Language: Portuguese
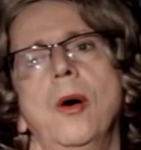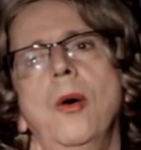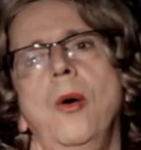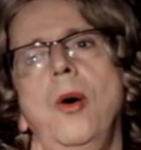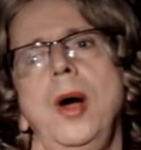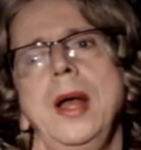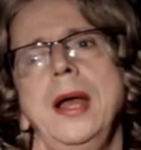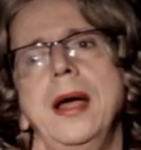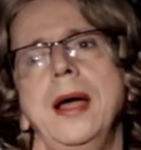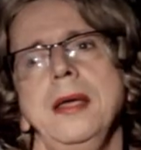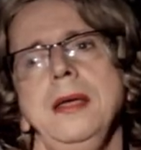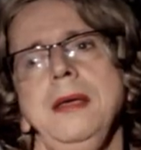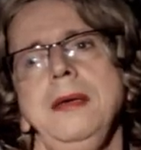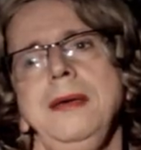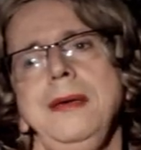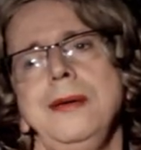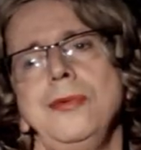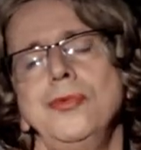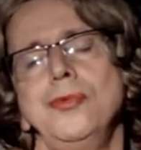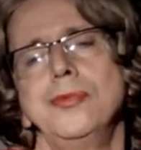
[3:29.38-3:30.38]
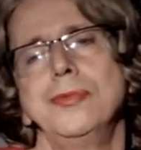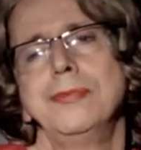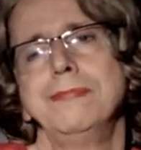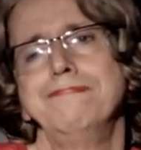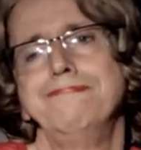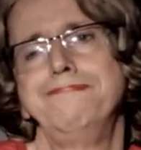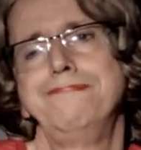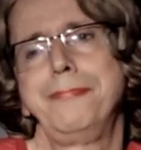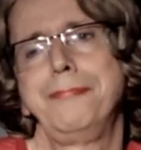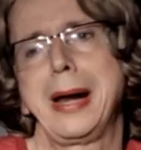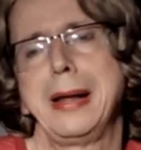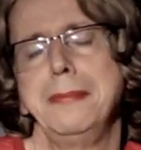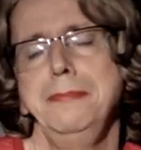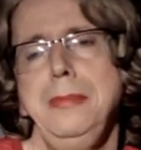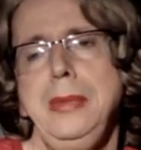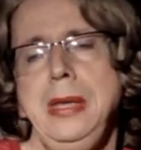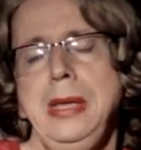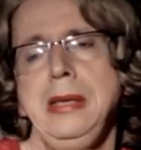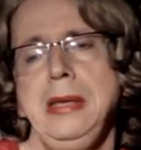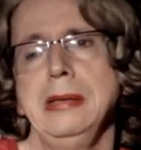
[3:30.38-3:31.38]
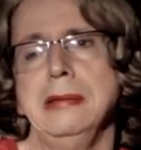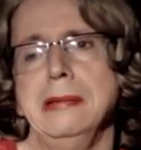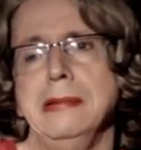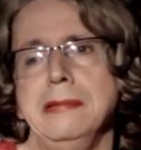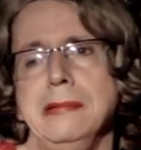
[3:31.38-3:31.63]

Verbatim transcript: Olha, eu, para mim,